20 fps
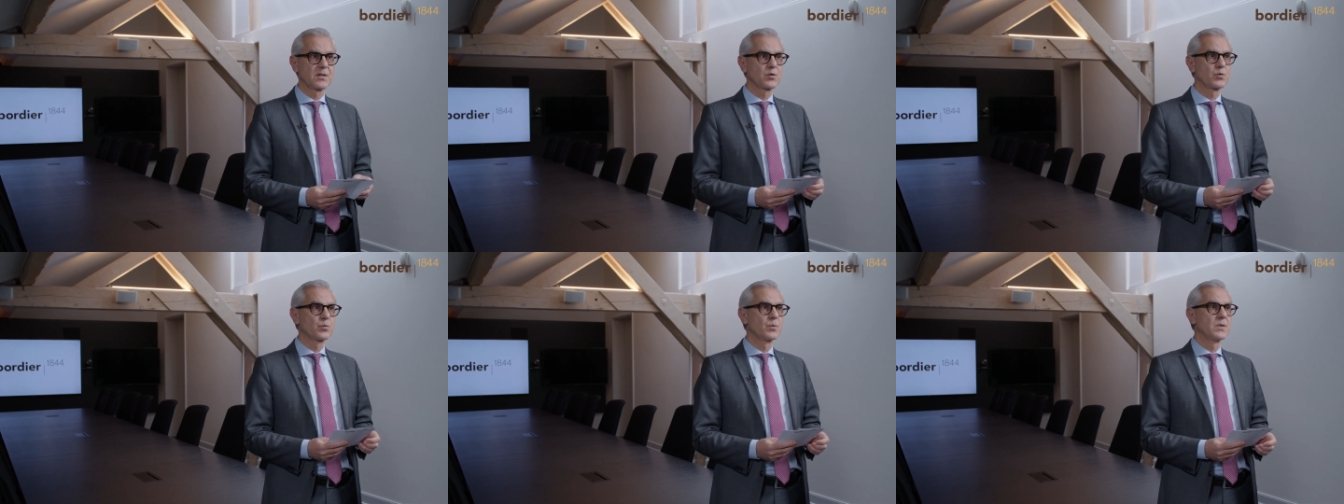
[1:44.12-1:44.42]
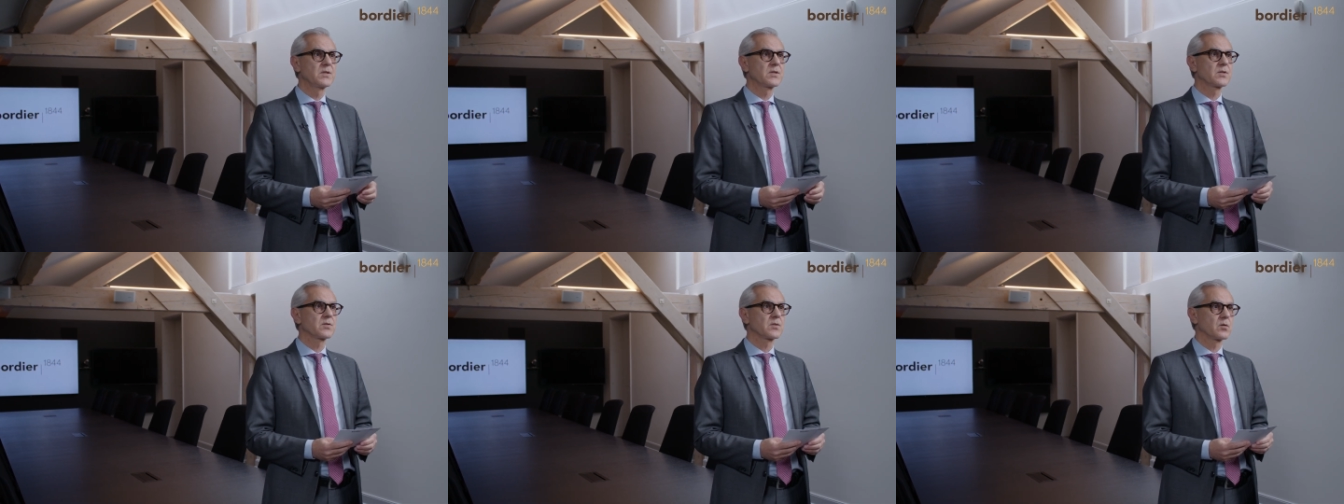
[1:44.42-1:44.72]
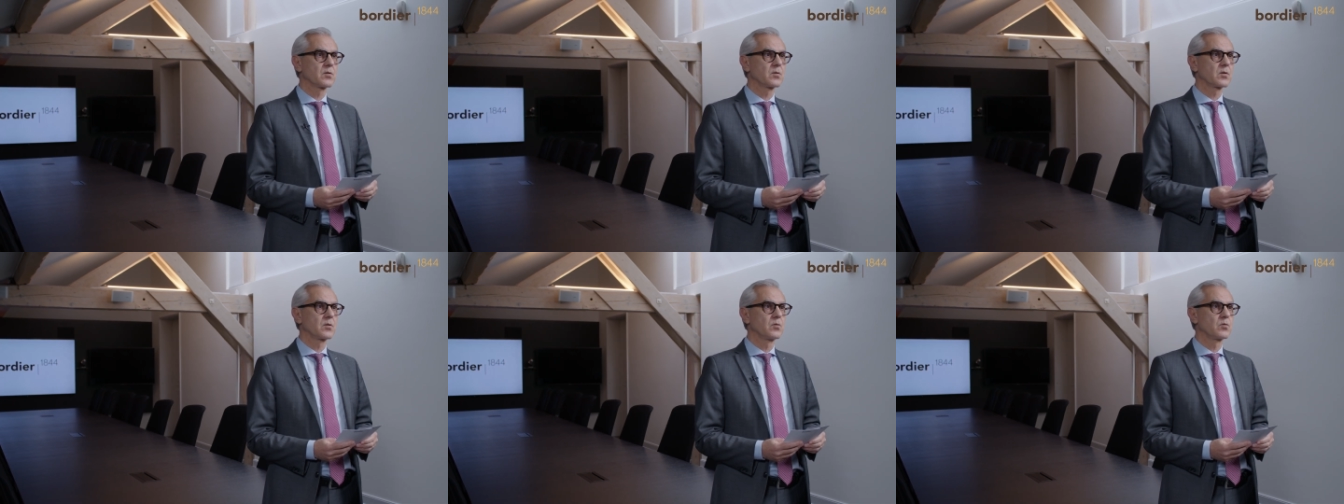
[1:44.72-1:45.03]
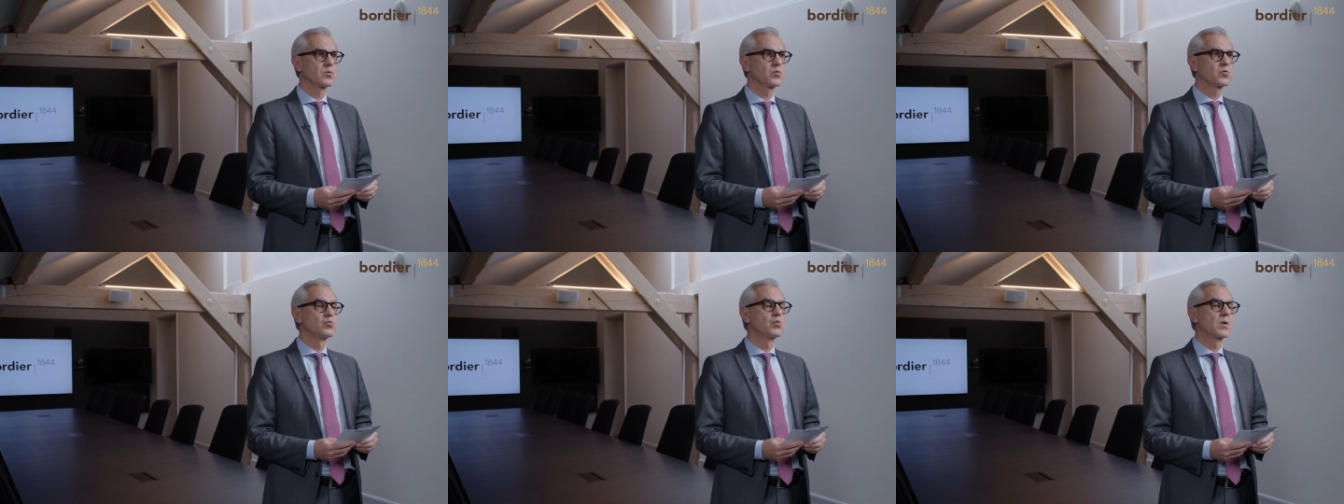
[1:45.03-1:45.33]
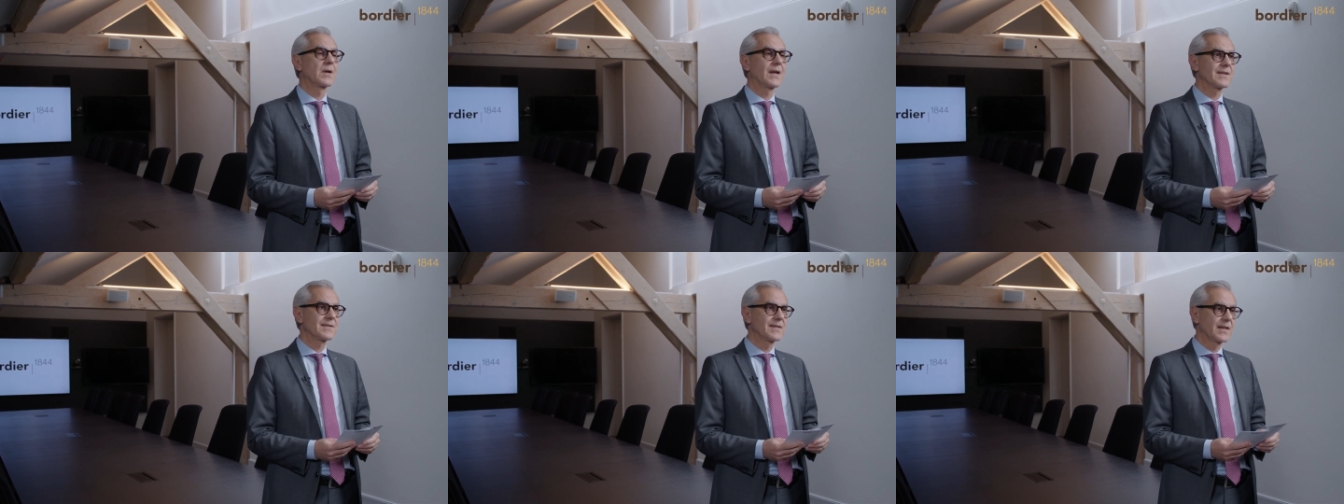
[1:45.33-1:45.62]
suisse, euh, sous
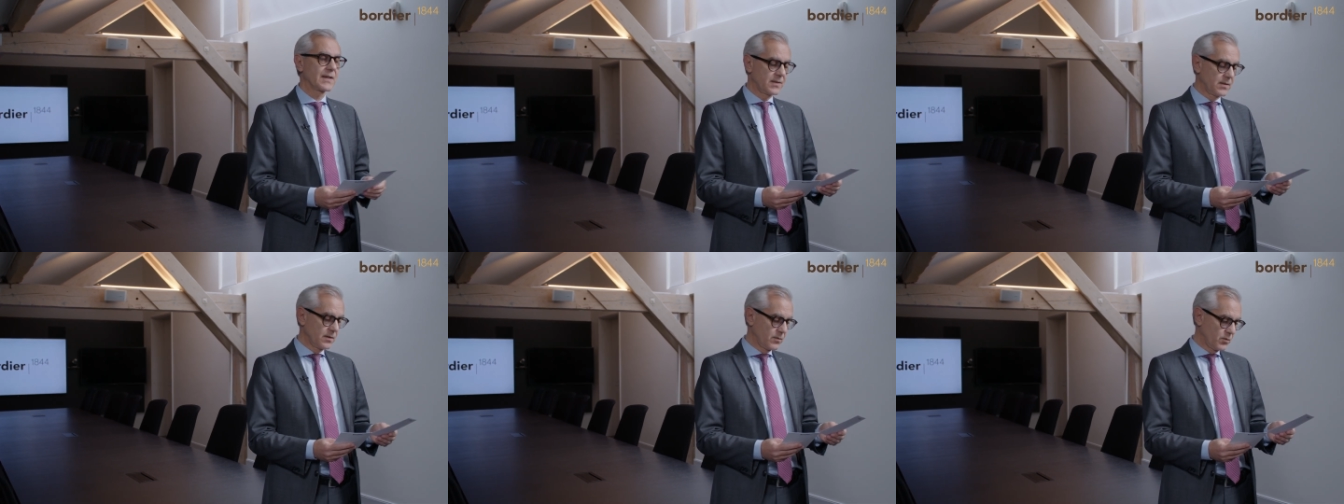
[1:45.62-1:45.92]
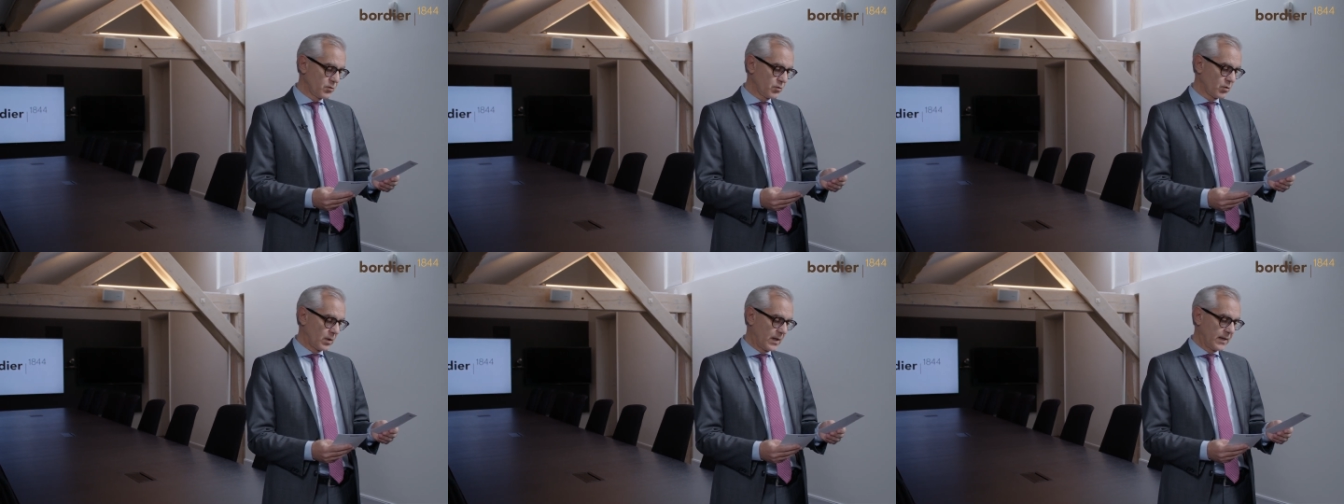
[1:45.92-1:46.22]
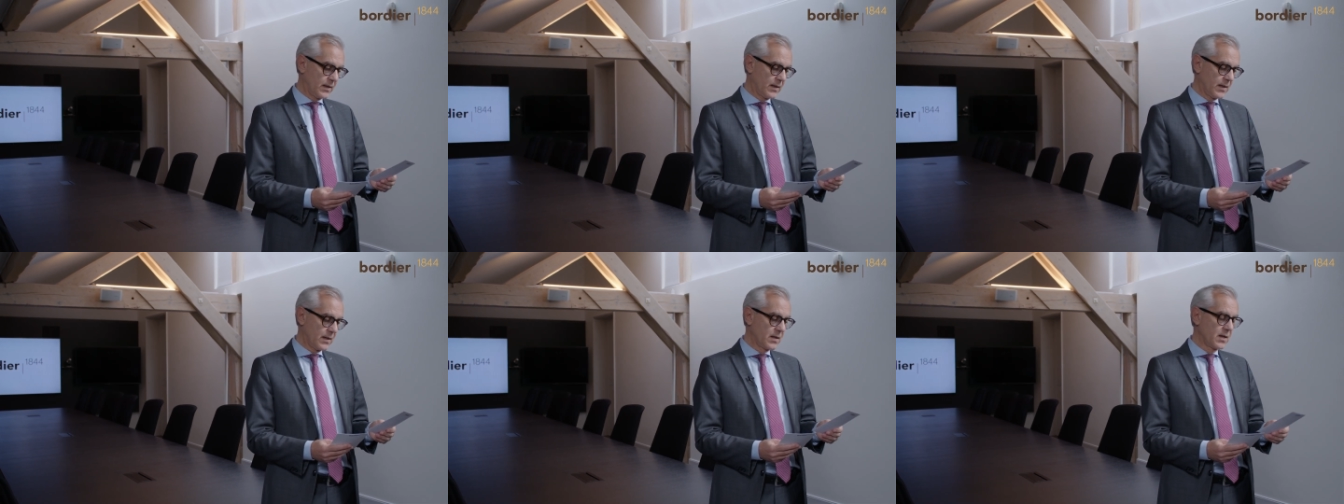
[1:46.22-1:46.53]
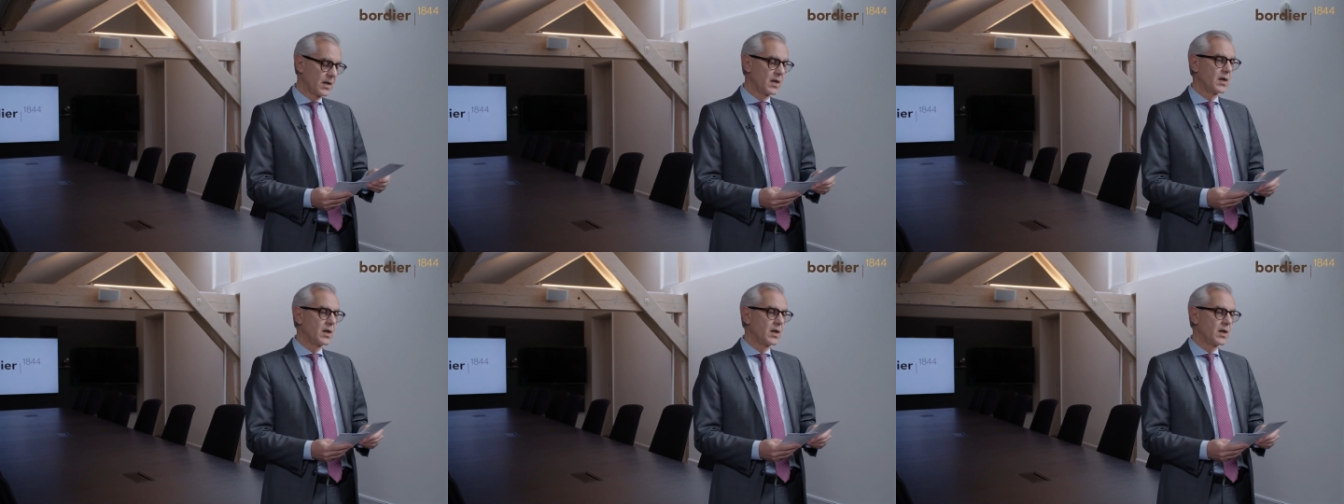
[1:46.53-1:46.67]
classe d'actifs, sur laquelle